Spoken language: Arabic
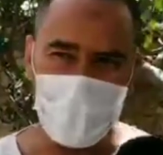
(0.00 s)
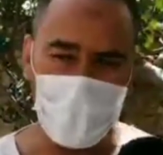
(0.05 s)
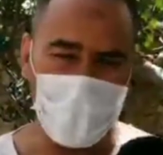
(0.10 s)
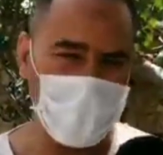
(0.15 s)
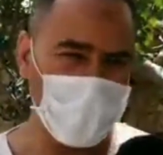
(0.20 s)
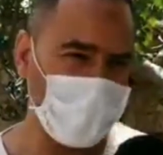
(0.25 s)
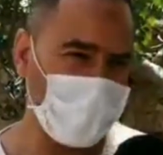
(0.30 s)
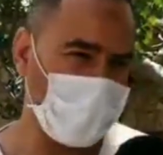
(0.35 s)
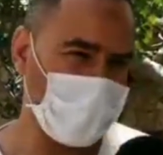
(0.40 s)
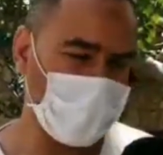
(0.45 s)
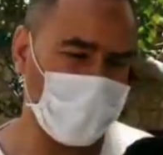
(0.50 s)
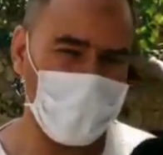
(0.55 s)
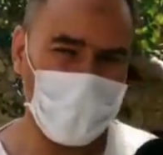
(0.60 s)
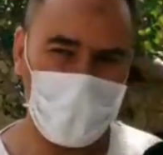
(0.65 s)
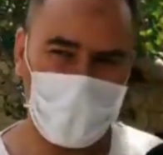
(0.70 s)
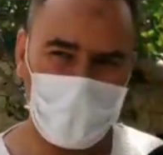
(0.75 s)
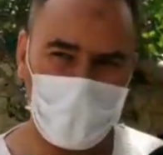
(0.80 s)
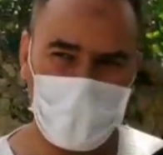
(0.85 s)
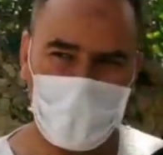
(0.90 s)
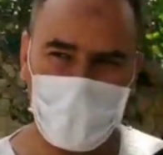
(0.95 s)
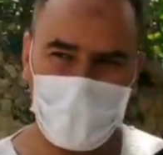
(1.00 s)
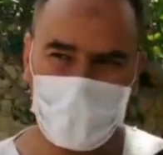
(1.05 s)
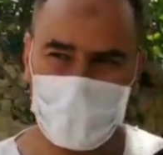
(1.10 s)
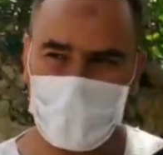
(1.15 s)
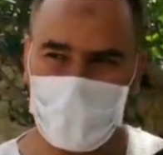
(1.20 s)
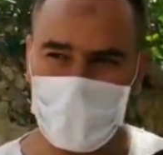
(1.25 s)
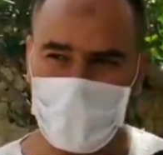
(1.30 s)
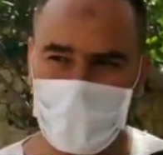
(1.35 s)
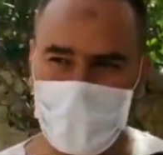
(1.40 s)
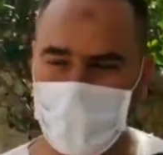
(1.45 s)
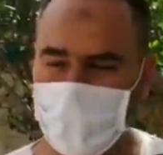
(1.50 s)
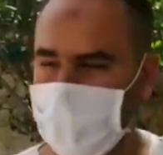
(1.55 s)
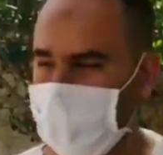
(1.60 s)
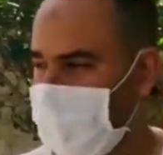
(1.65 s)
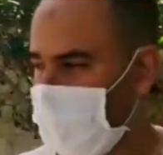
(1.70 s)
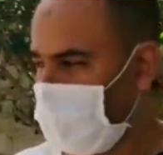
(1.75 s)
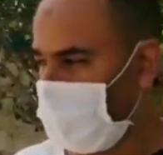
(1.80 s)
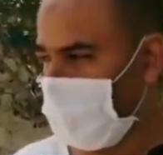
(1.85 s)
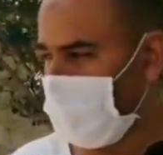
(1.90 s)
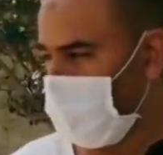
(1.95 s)
ومن هذا المنبر كنشكر
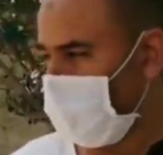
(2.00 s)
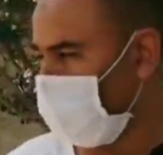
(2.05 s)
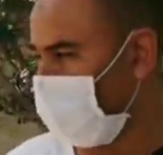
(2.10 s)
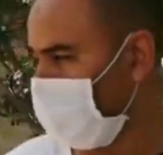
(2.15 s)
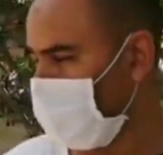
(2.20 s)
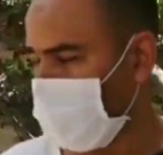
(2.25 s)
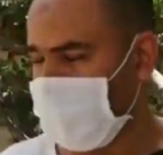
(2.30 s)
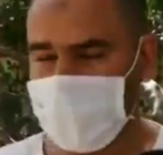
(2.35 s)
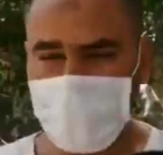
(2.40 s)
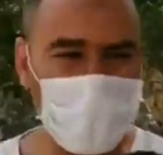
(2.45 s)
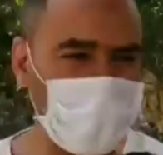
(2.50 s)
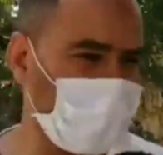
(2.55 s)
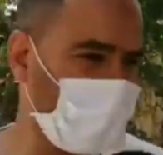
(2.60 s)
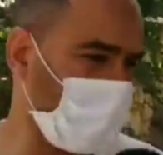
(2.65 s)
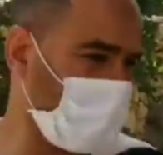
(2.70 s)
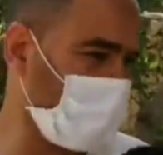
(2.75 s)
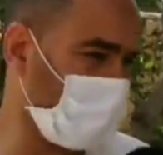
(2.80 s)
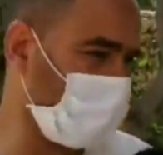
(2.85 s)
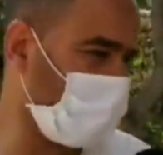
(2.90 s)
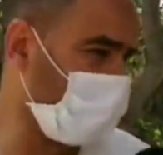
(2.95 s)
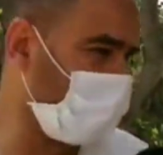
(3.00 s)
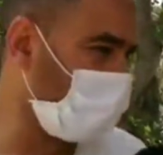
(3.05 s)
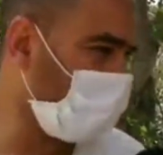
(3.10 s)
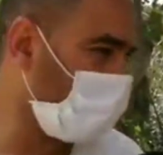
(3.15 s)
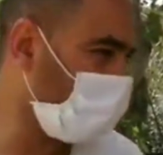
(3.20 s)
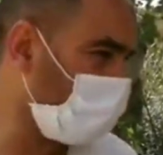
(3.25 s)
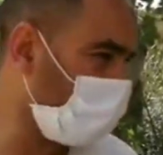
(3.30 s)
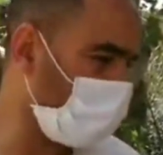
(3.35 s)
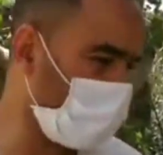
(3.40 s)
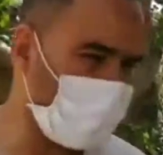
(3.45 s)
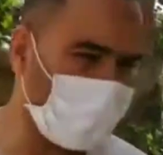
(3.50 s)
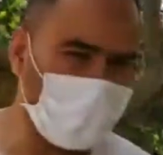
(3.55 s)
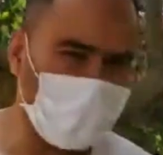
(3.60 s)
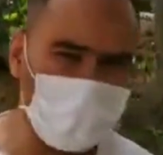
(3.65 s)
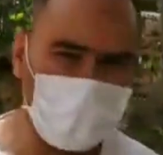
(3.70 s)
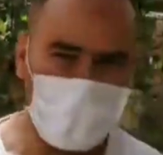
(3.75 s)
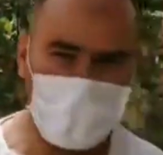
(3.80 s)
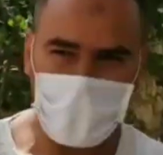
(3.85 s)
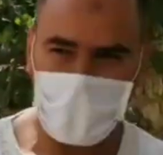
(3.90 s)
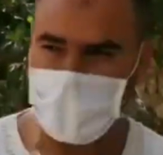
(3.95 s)
الفاعلين اللي كيخدموا في هذه
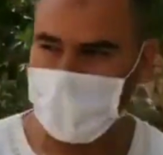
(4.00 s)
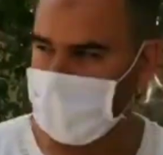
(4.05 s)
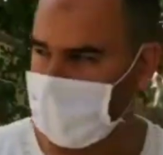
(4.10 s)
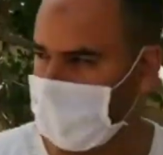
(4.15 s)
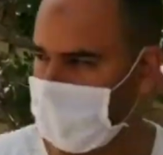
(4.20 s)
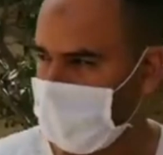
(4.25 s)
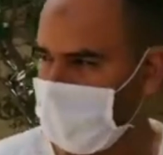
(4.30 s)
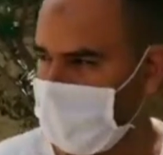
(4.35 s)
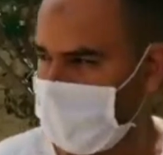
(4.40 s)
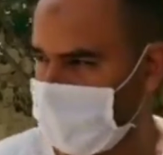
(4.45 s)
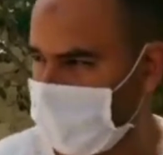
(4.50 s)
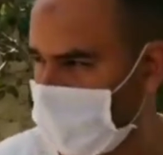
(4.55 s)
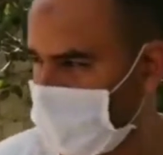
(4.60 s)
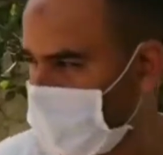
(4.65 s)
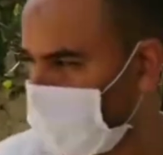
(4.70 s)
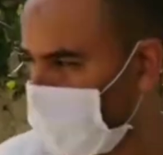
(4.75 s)
المقبره اللي كيقوم